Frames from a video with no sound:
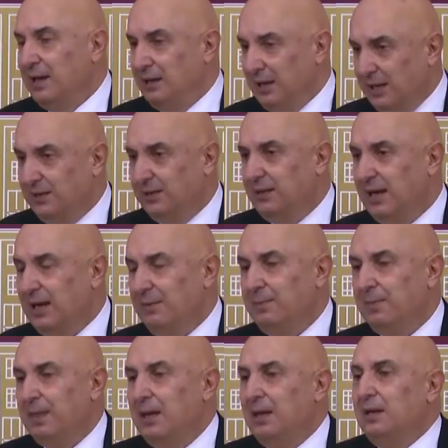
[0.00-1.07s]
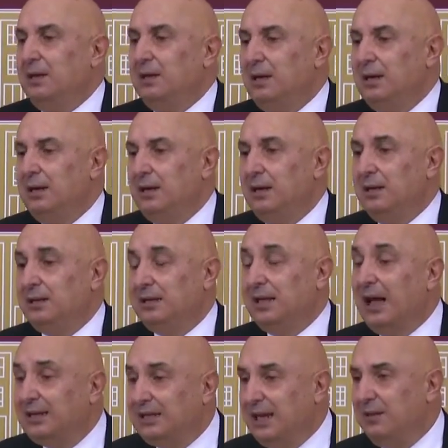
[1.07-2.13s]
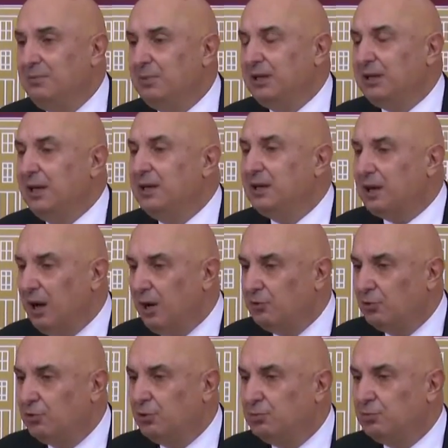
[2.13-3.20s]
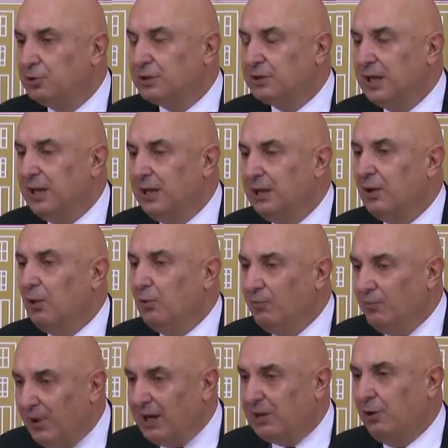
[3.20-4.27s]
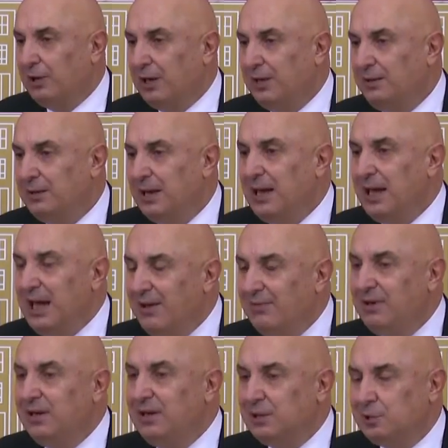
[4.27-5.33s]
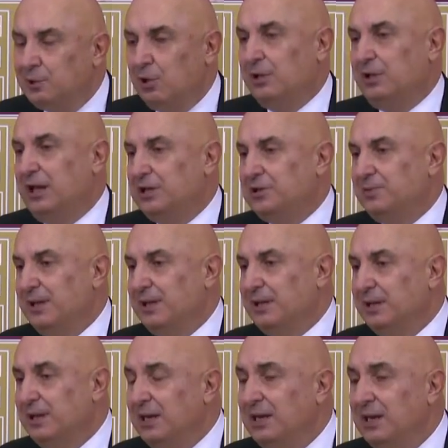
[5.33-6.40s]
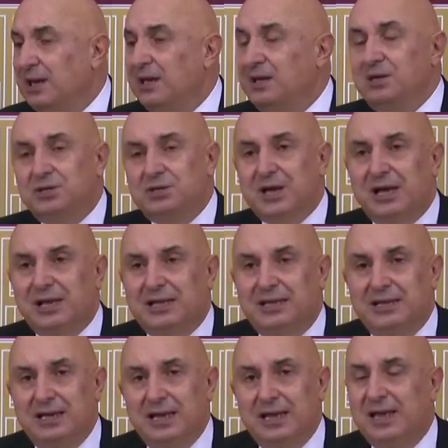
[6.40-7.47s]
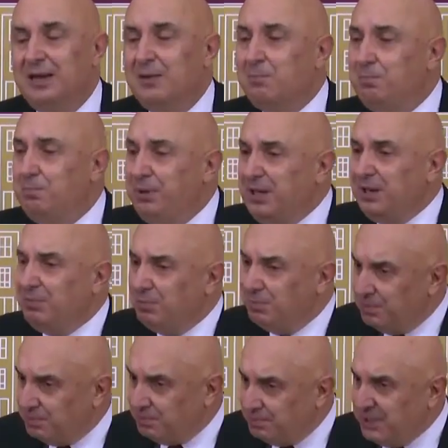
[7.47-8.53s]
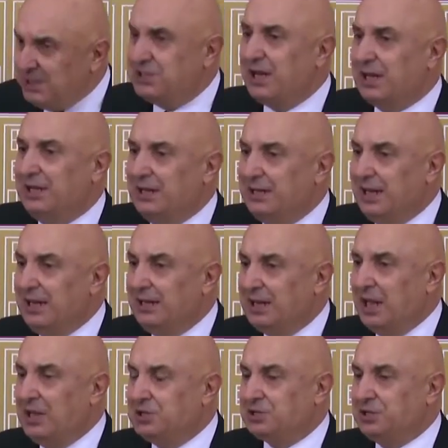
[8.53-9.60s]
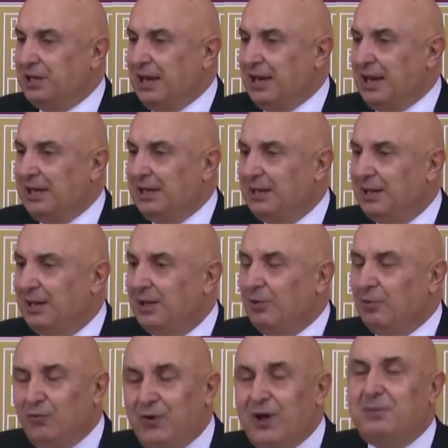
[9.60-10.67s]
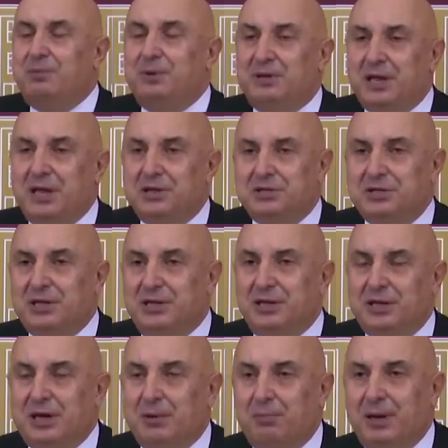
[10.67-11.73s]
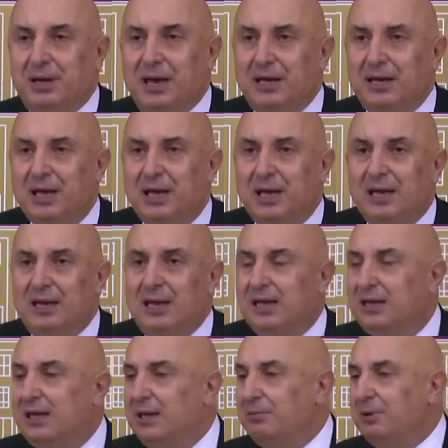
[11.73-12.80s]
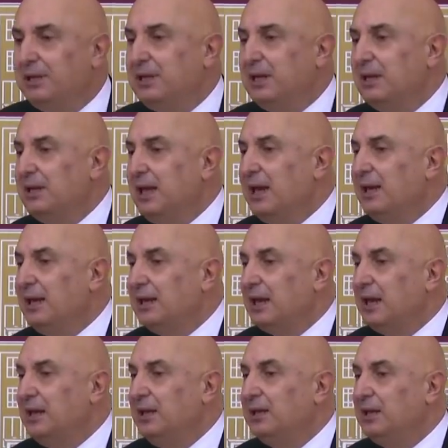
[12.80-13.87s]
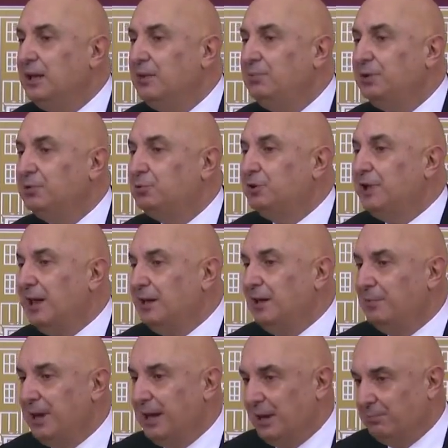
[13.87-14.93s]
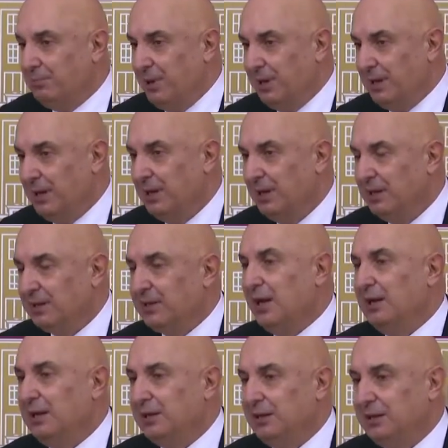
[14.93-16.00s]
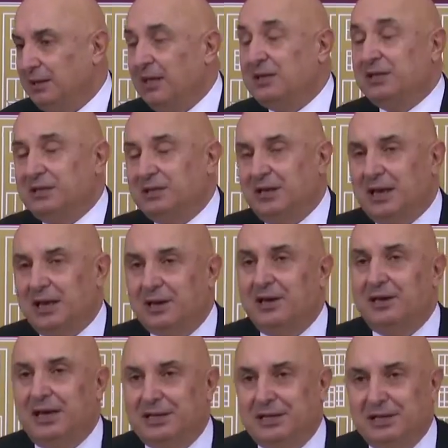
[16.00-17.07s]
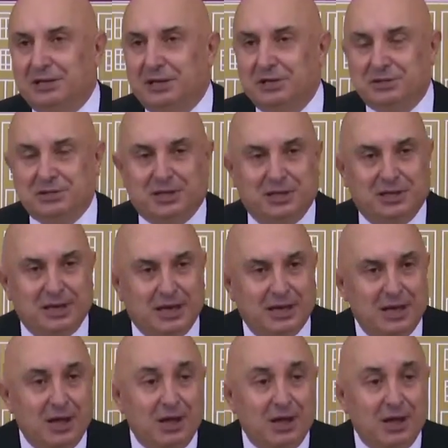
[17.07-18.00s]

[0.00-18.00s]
Yanına e, zaten medeni kanunumuzda var olan evlilik sözleşmesinin içerisini bir bir şekilde değiştirerek ufak bir değişiklik yaparak LGBT'lilerle de ilgili bir düzenleme yapmaya sağladı getirdiler anayasa değişikliğine.